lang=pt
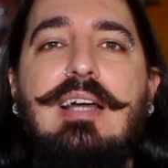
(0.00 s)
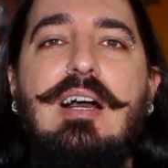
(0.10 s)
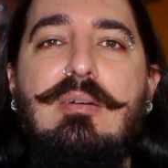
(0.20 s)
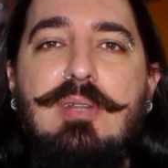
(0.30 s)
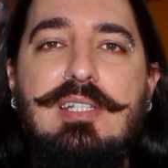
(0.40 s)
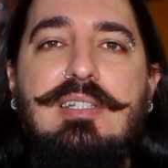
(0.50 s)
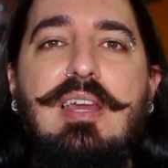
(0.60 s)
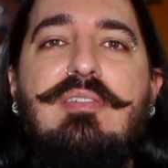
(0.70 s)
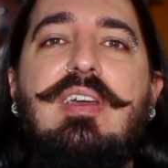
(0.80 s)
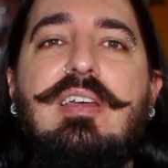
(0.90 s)
tablet,
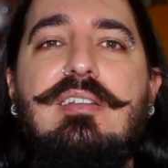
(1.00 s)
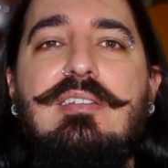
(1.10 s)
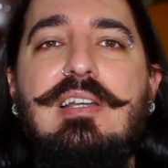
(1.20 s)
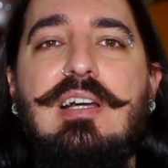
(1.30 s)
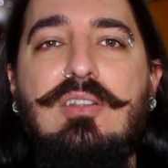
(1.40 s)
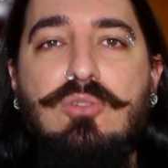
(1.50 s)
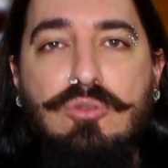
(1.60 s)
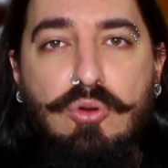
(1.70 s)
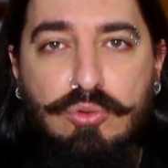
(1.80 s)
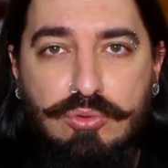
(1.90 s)
TV, desliga
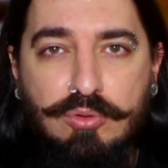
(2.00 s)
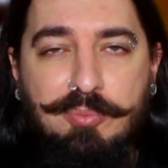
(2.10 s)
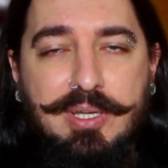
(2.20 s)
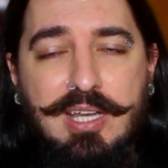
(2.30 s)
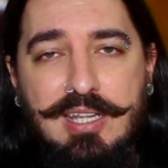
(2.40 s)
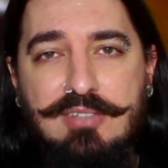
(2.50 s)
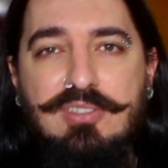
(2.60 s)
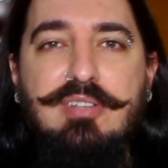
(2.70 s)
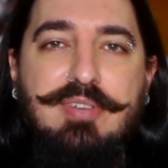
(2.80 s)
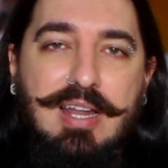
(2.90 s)
tudo, porque além de
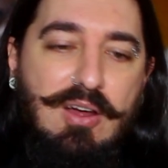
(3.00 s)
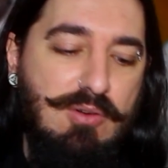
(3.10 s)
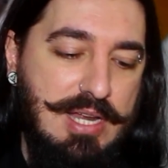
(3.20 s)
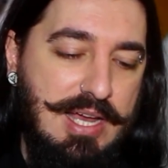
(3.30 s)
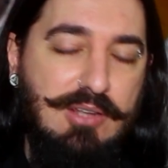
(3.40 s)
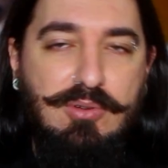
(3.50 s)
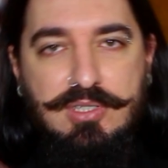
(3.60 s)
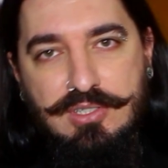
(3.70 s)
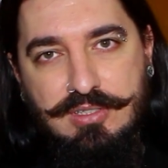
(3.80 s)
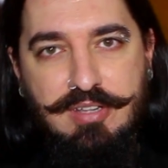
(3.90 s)
você ficar lá olhando ou
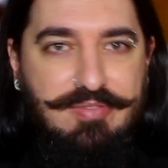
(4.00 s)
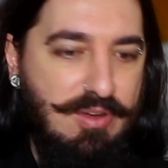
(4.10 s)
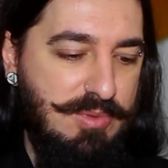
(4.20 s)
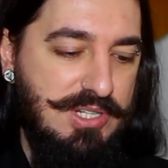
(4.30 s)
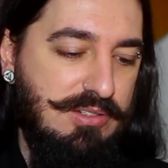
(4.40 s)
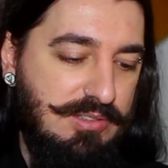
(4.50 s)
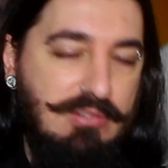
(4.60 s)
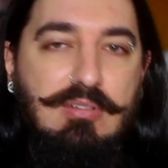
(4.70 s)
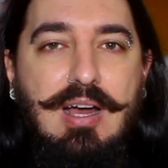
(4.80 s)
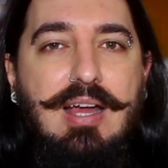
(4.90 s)
assistindo TV ou mexendo no
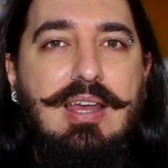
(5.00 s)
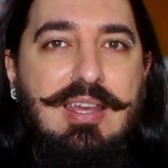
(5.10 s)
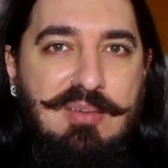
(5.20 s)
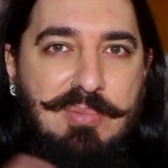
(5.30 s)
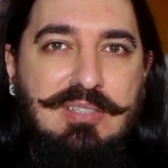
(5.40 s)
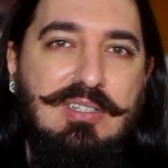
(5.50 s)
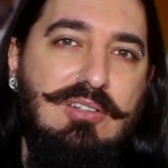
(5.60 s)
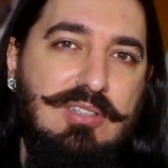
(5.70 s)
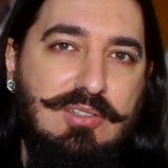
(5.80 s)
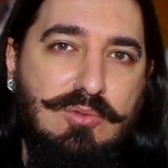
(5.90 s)
celular e pensando em
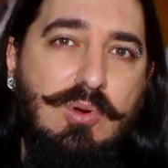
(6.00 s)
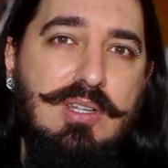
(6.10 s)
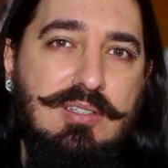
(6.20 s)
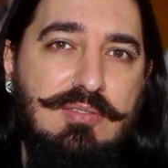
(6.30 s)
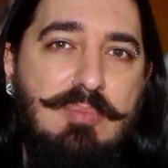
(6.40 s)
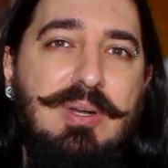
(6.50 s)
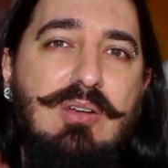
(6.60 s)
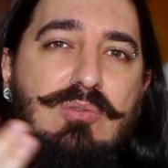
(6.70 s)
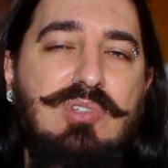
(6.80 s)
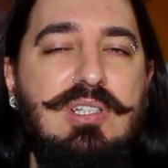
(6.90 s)
outras coisas, você vai perder
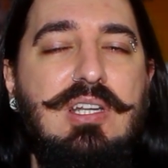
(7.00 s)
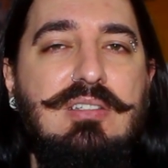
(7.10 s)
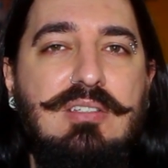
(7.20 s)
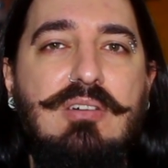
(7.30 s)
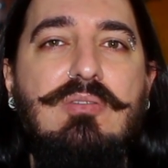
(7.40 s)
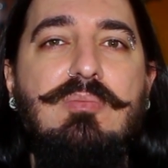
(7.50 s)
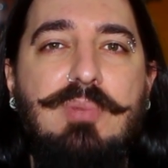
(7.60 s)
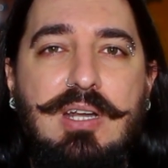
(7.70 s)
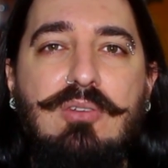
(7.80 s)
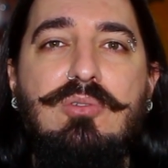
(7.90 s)
a concentração
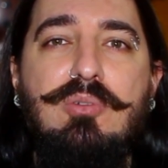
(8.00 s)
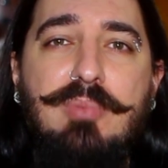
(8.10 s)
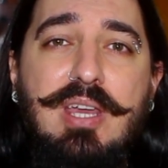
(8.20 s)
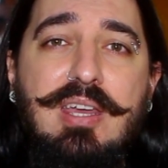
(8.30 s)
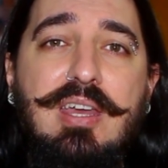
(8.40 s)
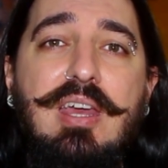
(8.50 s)
para não dormir.